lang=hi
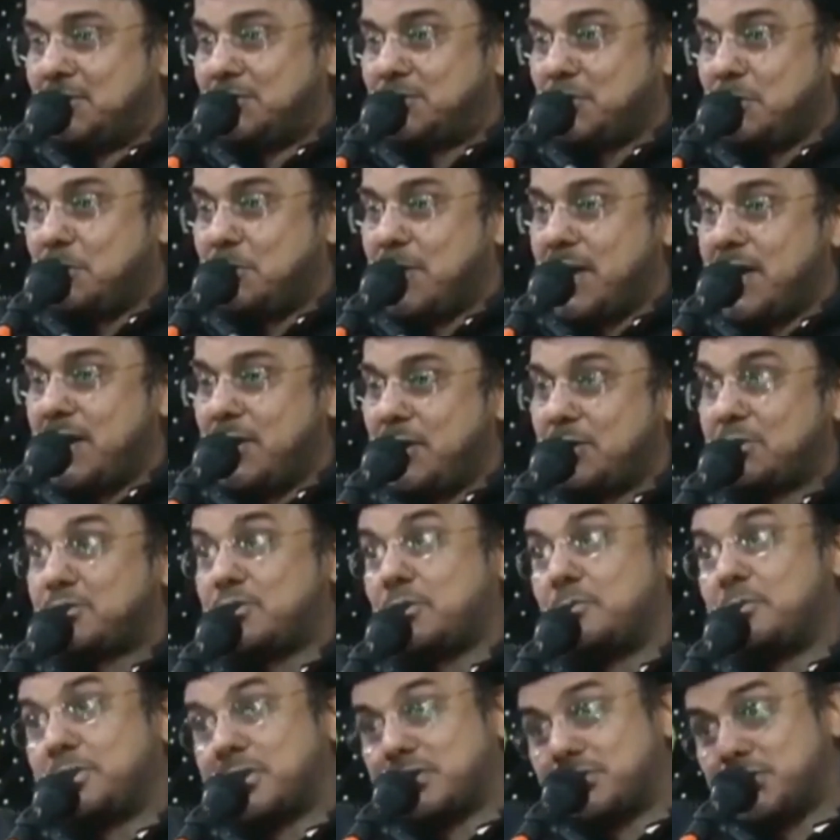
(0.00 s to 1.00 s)
तो मैं और
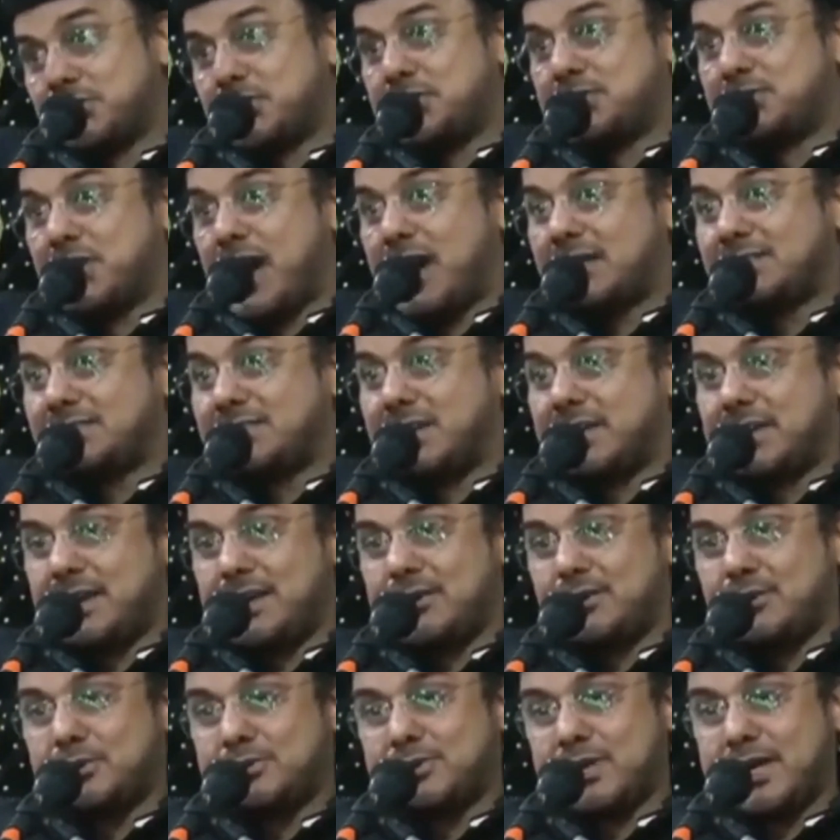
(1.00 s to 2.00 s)
तुम कितनी दाद दे
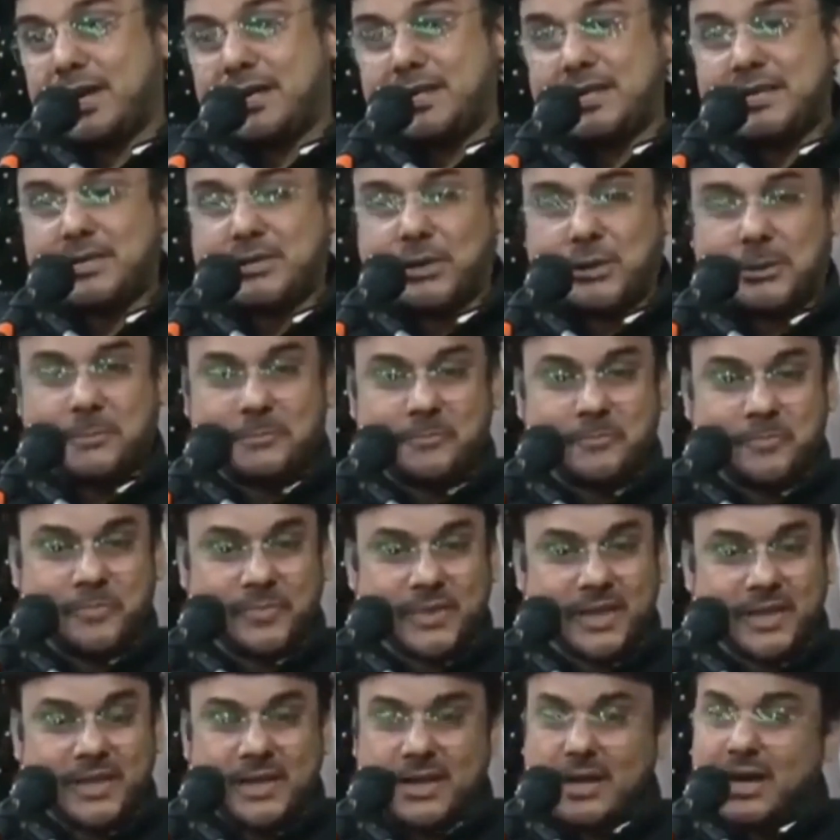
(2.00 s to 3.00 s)
रहे होते अली को
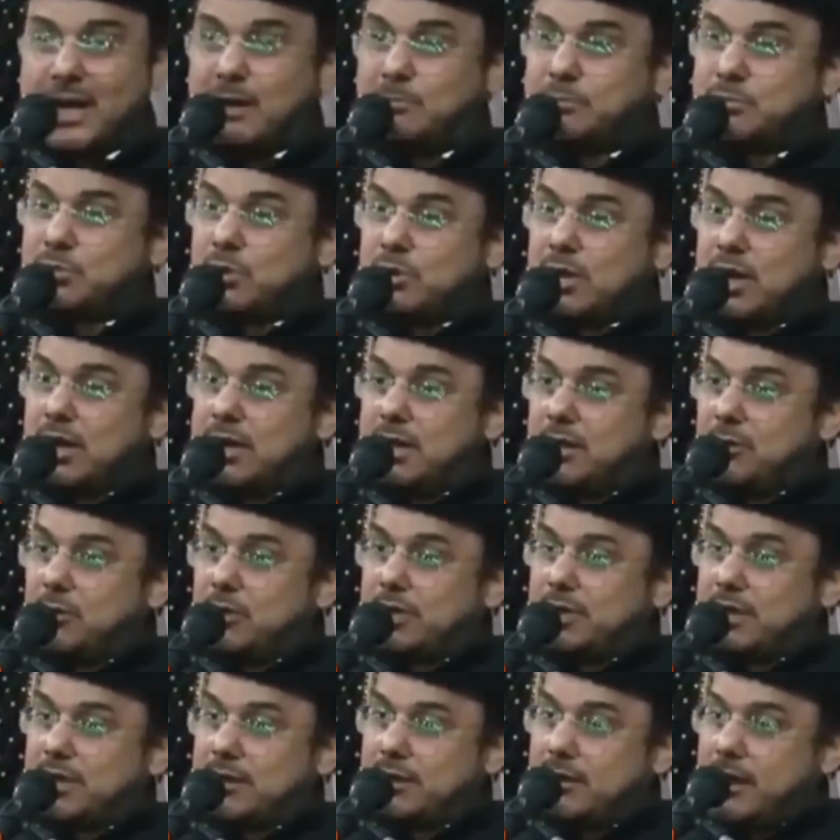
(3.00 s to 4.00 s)
हम तो खड़े
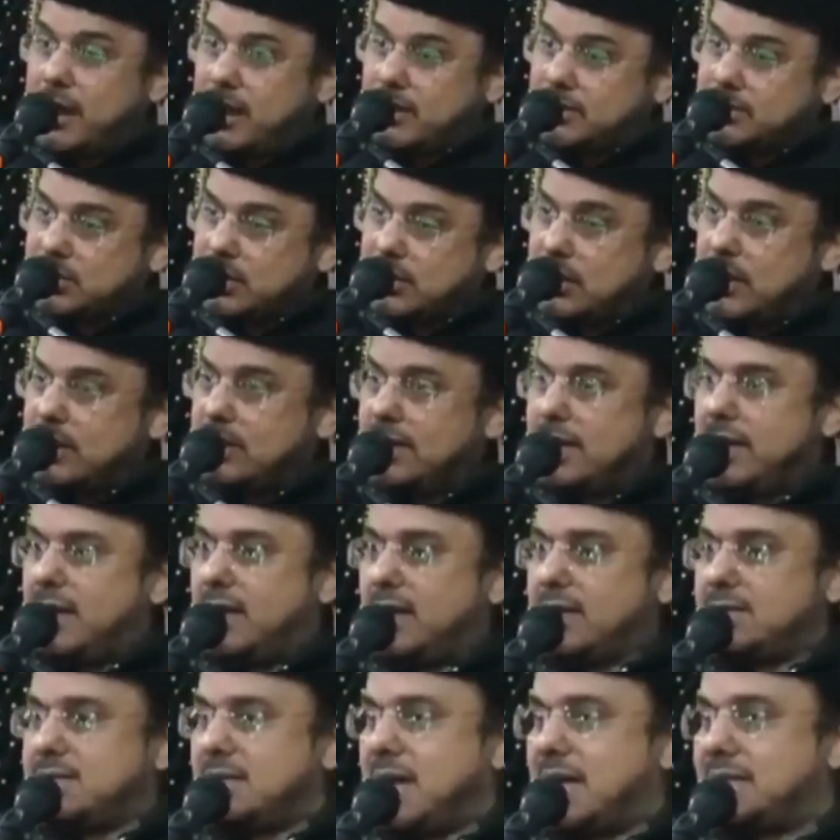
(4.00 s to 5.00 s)
होकर रक्स करने
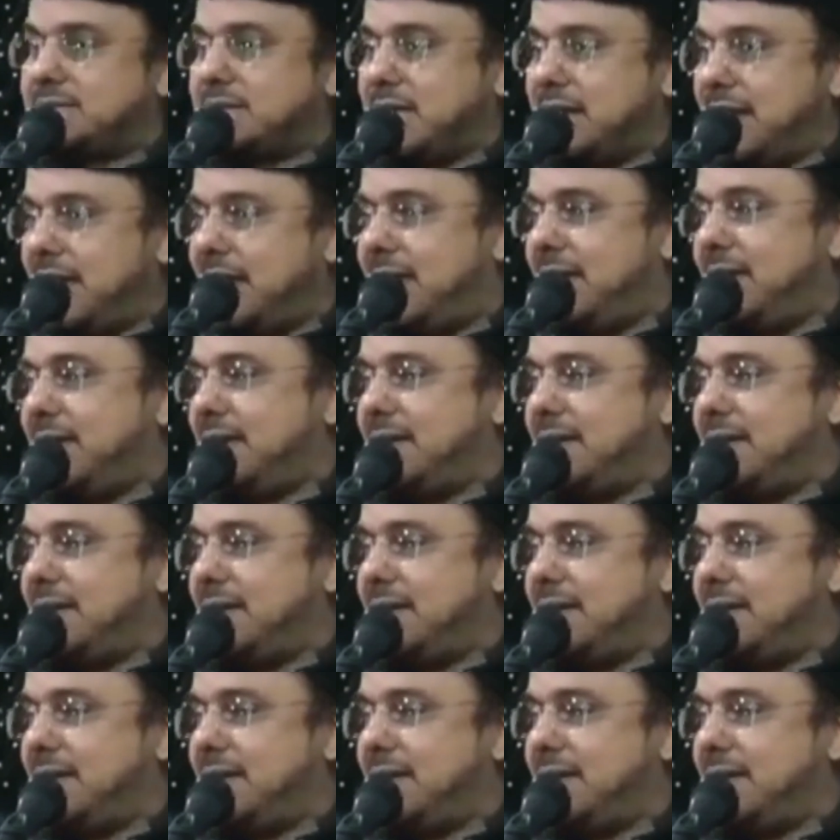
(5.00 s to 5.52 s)
लग जाते